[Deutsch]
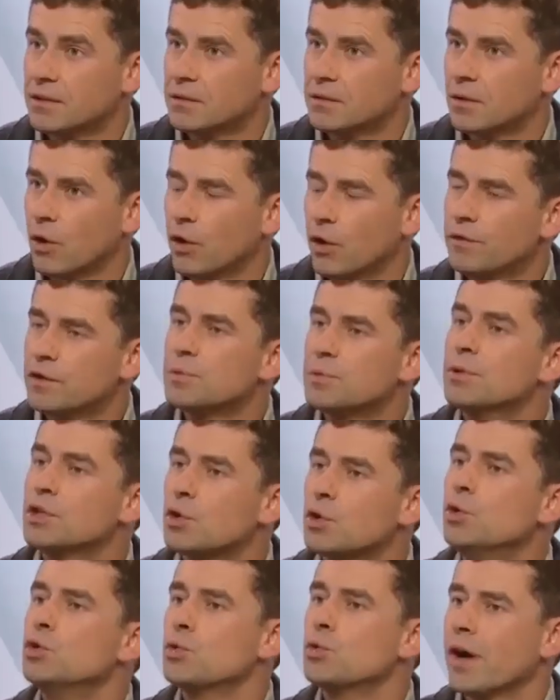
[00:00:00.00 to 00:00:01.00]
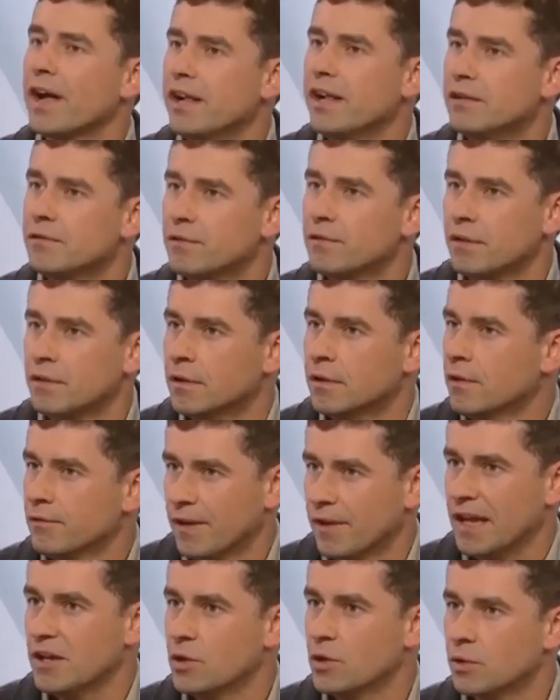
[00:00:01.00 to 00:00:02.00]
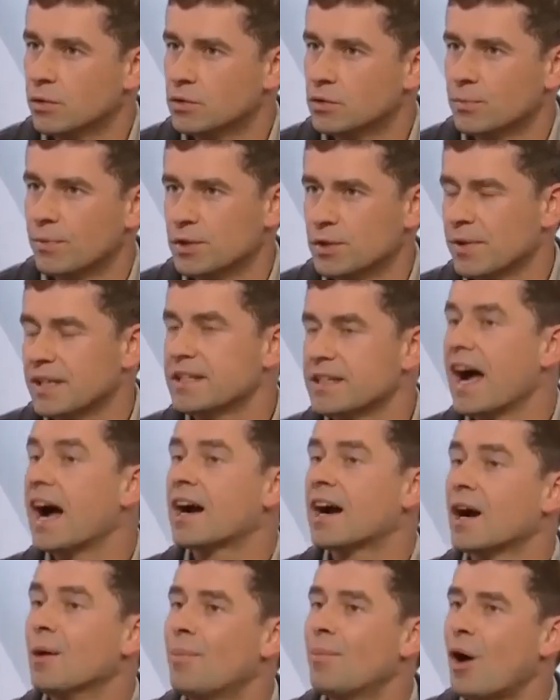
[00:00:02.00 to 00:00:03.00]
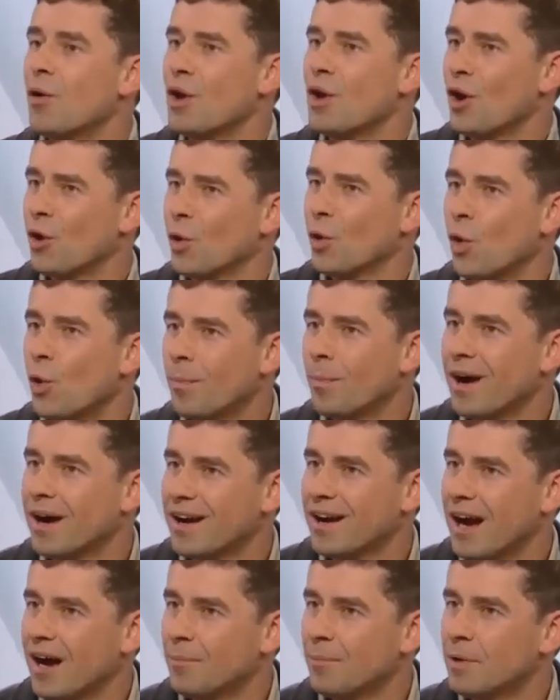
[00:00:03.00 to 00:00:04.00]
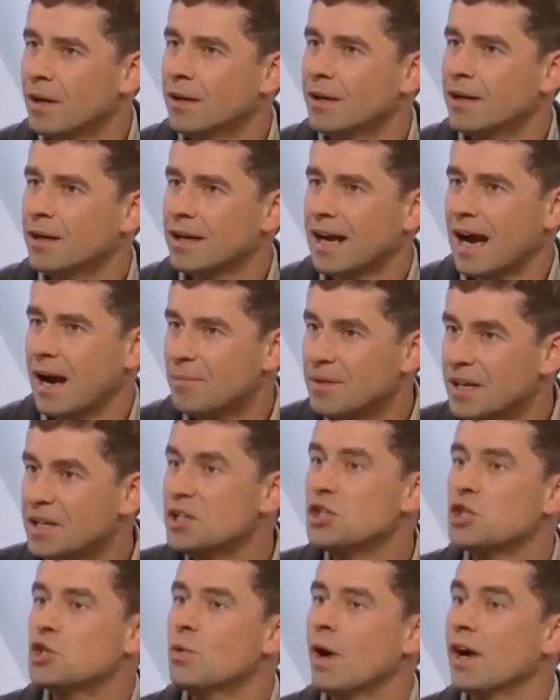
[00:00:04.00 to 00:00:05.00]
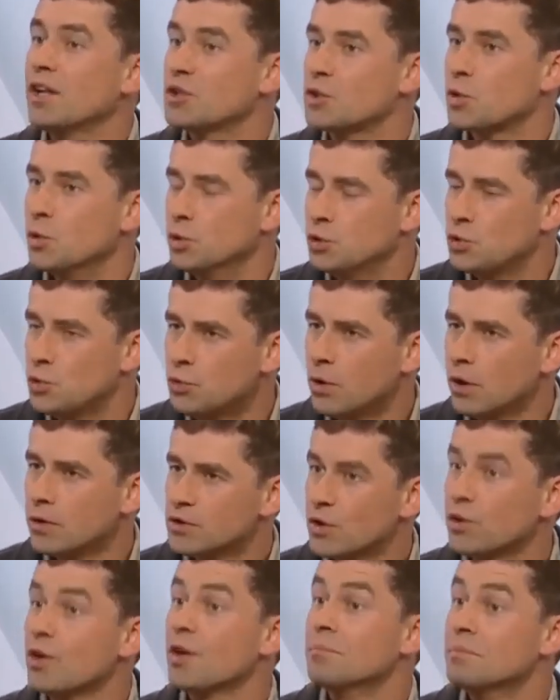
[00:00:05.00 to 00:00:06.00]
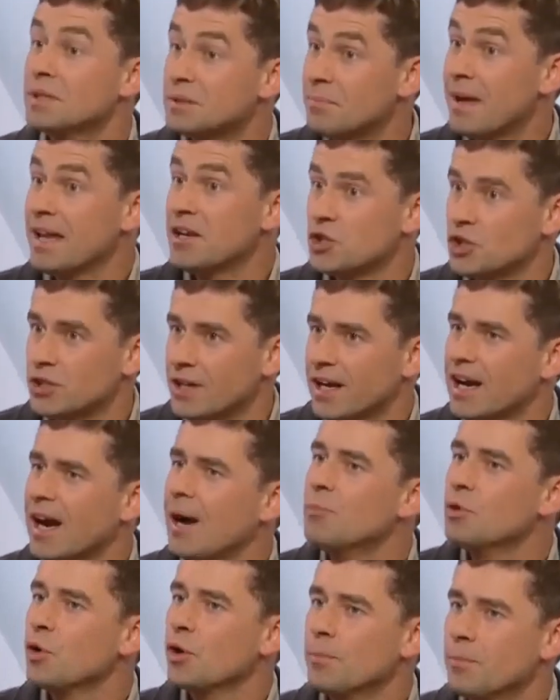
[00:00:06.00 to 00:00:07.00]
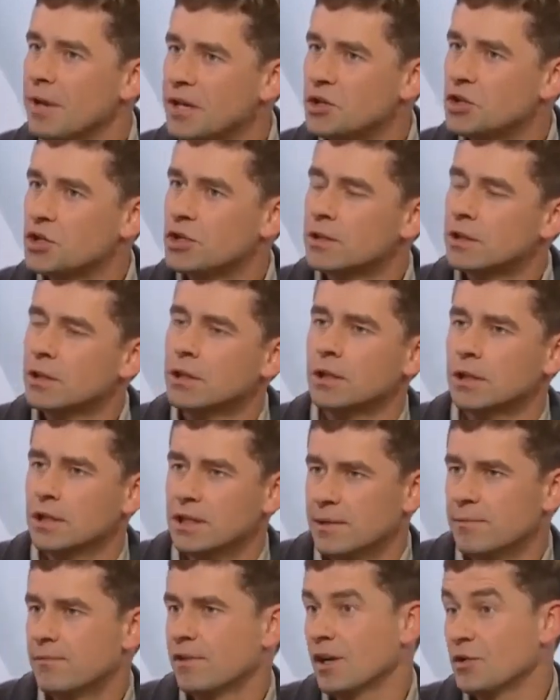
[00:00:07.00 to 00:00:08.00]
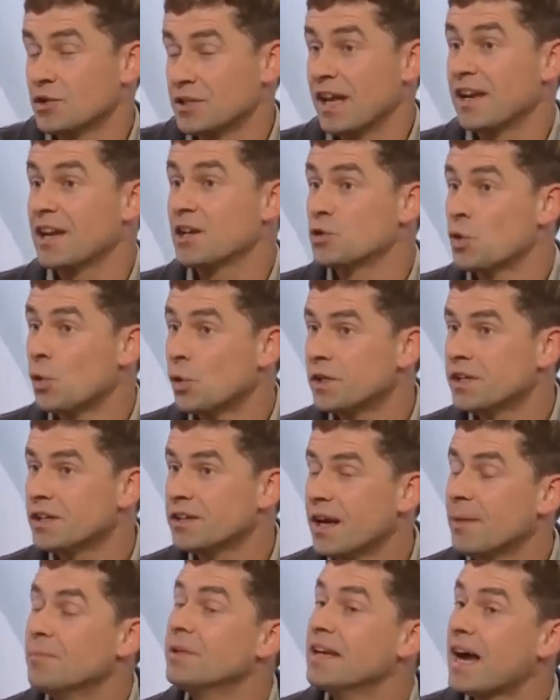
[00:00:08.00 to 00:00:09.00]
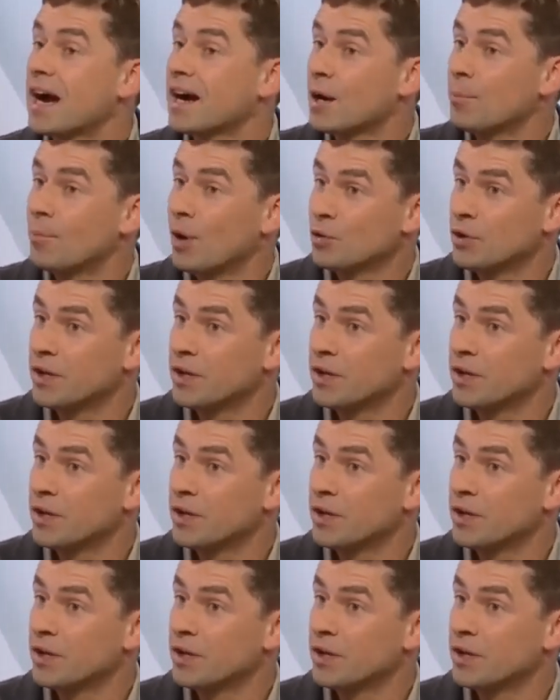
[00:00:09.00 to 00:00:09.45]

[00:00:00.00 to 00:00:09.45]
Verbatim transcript: hat. Häufig mit kulturellen Ver Veränderungen. Zum Beispiel als der Ackerbau nach Europa kam, kam der nicht nur als Kultur, sondern mit Menschen. Da kamen neue Menschen, in dem Fall aus Anatolien, haben den Ackerbau